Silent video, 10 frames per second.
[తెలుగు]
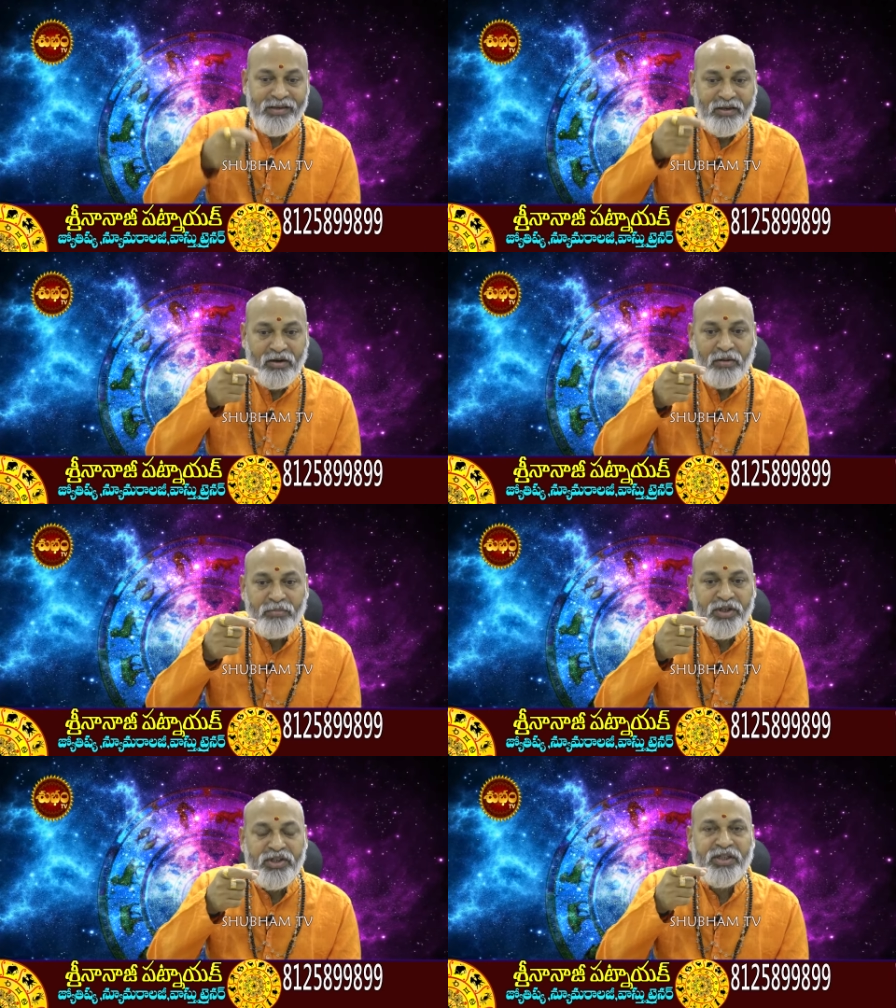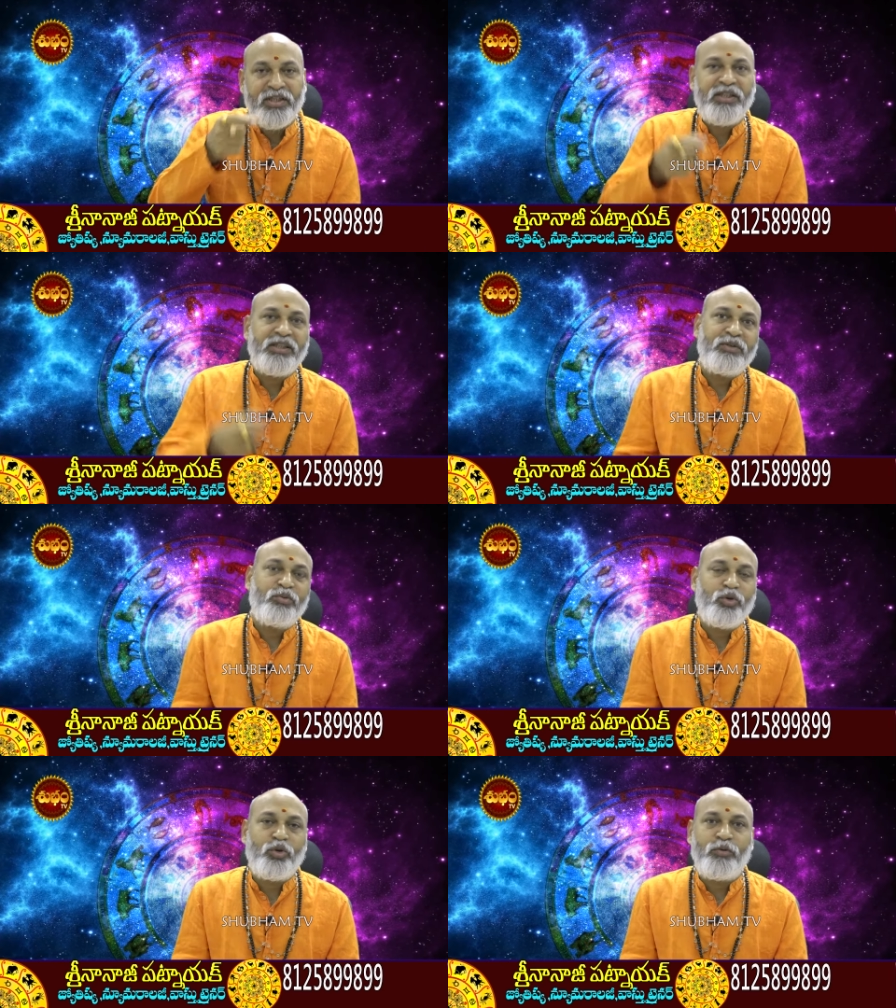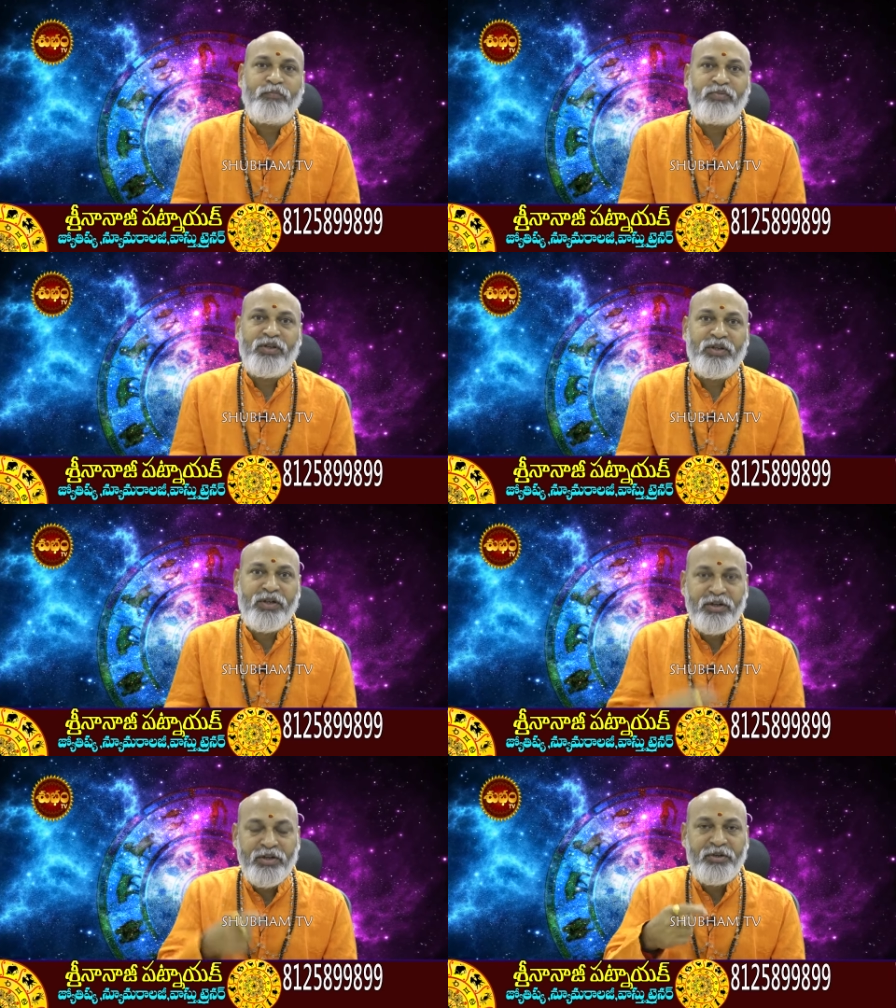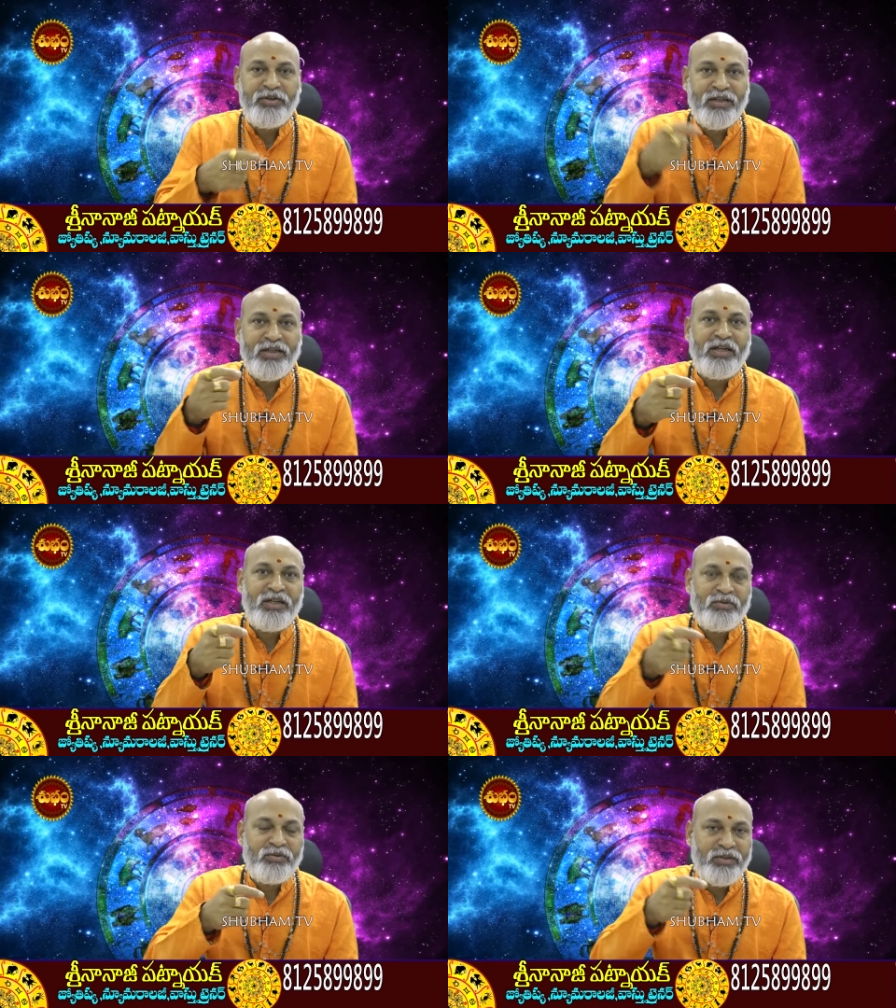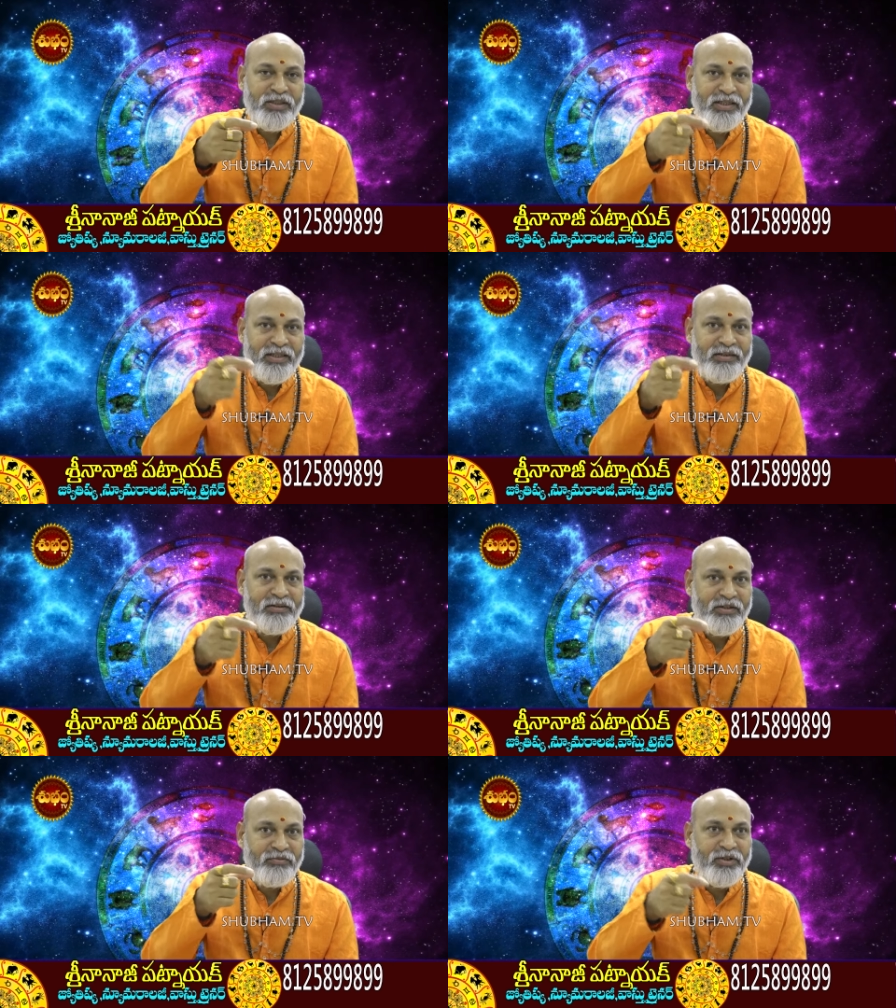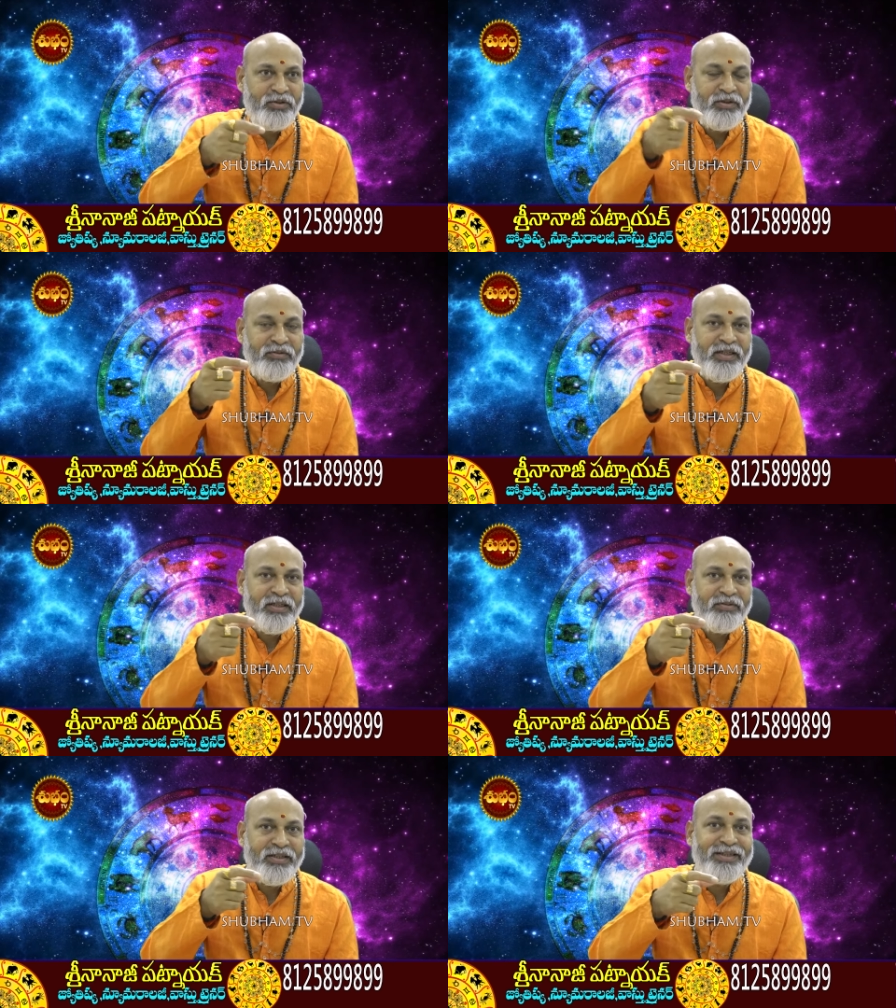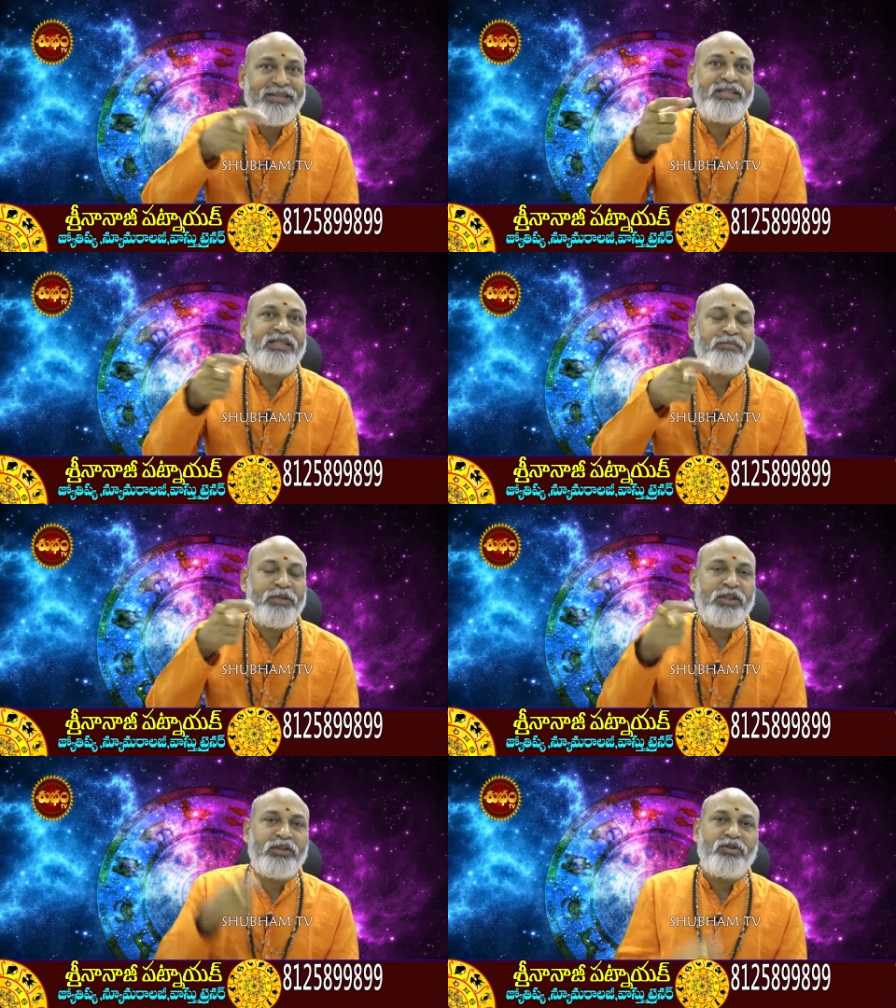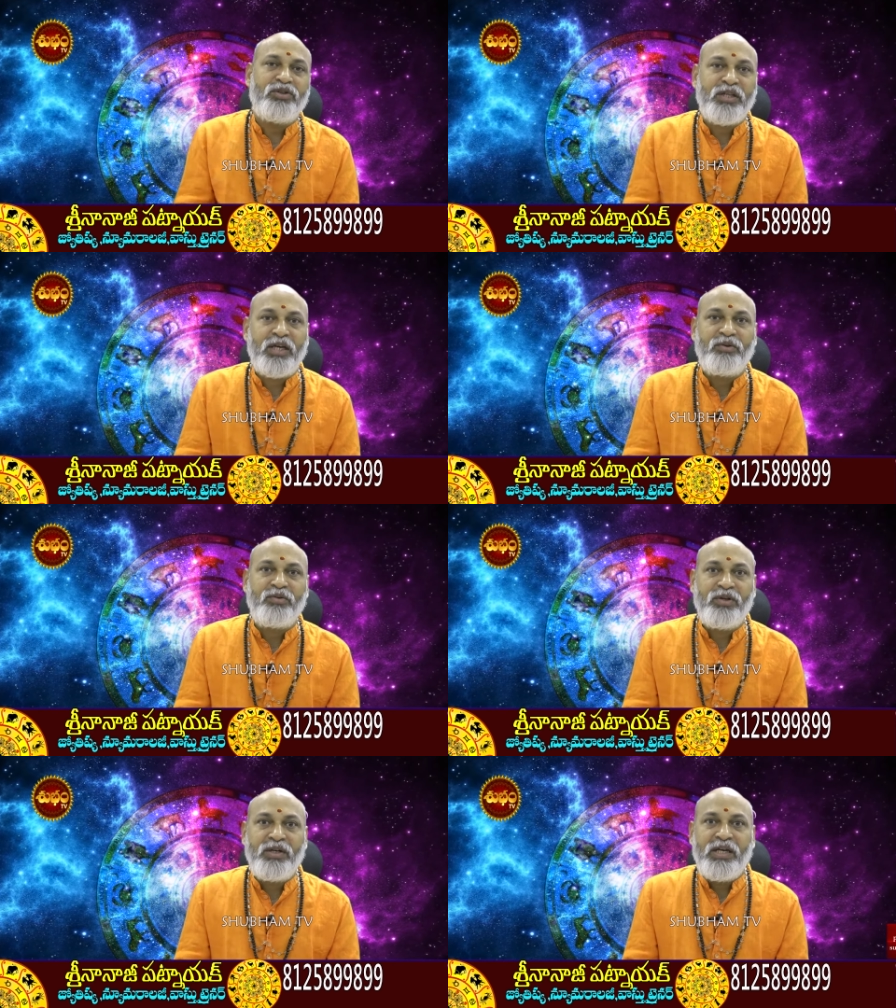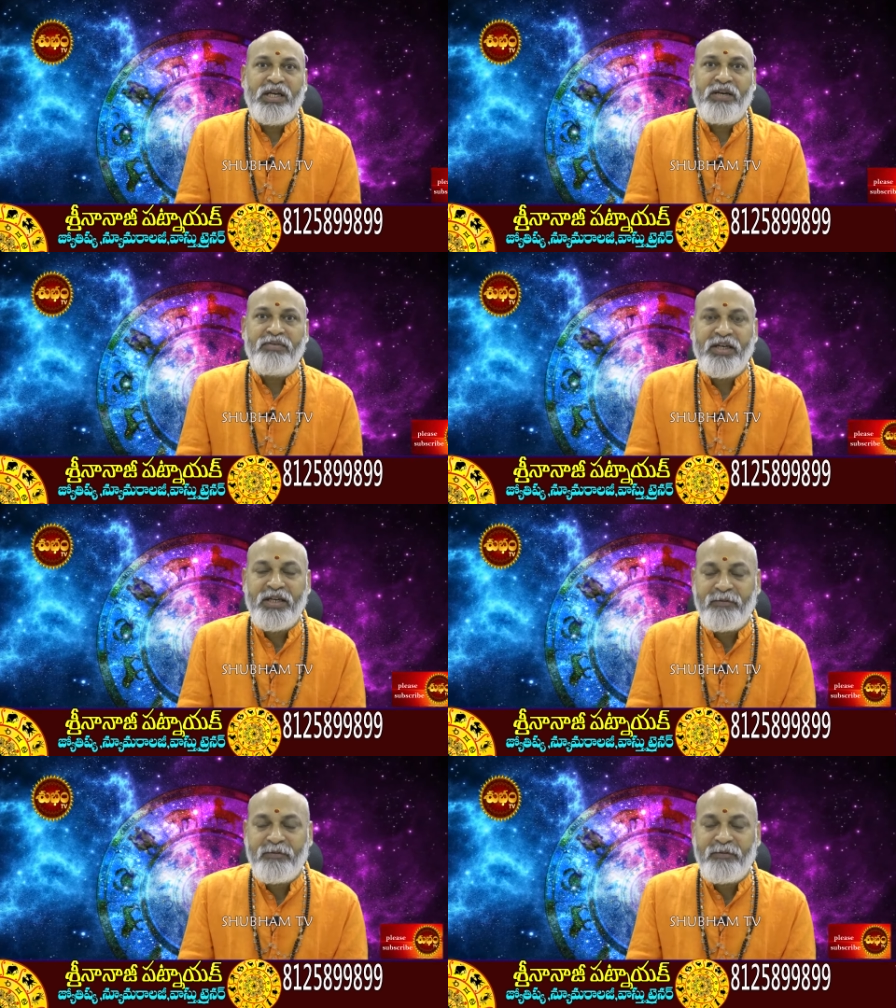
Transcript: ఈ కాంబినేషన్ ఏదైతే ఉందో ఈ రెండు రెండు గ్రహాలు ఈ విరుద్ధమైనటువంటి ఎనర్జీస్ ఎప్పుడైతే కలుస్తాయో ఇవి